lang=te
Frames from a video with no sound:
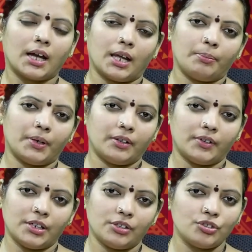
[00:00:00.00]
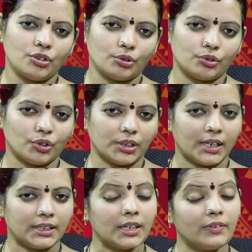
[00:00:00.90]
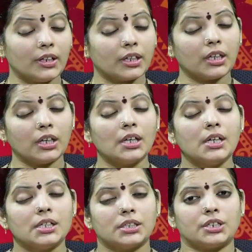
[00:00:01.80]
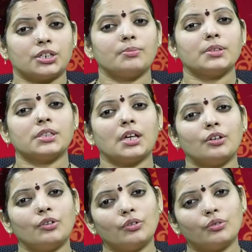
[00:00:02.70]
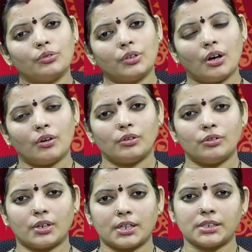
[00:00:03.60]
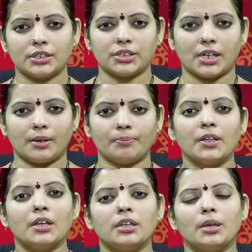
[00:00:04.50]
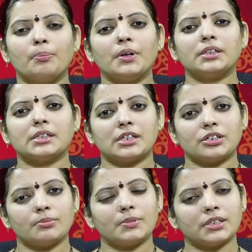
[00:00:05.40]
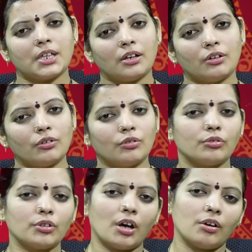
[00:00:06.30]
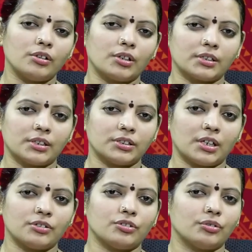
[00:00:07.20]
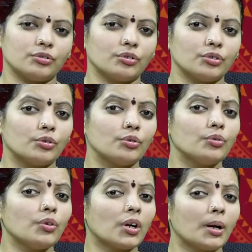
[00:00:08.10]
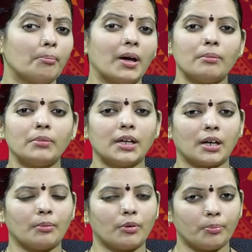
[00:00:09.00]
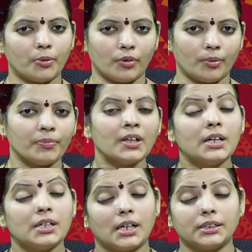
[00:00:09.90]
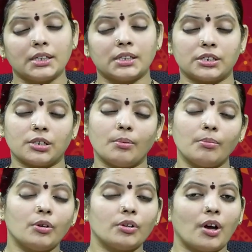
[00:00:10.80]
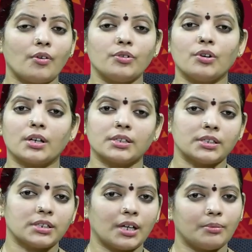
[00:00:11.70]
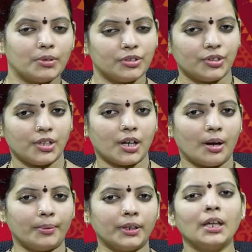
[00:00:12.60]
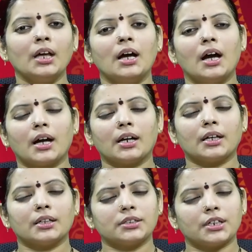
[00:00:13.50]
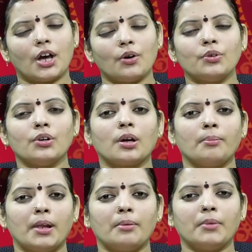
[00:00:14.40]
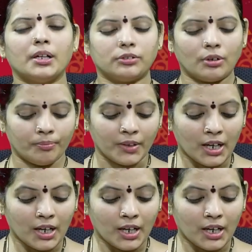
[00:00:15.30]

కనపడడం అనేది జరుగుతోంది అయితే వీడికి షష్టమ స్థానంలో గురు రాహుల యొక్క సంచారం ఎప్పుడైతే షష్టమ స్థానంలో గురు రాహుల యొక్క సంచారం జరుగుతోందో గురువు యొక్క బలం లేకపోవడం అయితే సష్టమంలో రాహు యొక్క సంచారం మంచిదే కాబట్టి అక్కడ కాస్త రాహు యొక్క బలం మాత్రం